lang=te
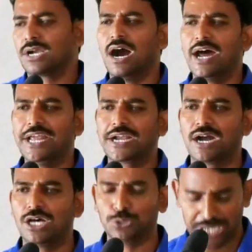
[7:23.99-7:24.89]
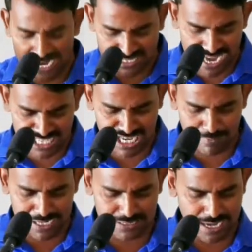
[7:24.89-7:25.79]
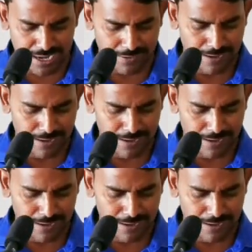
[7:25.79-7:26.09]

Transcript: కానే కాదు ఏ దేశమైతే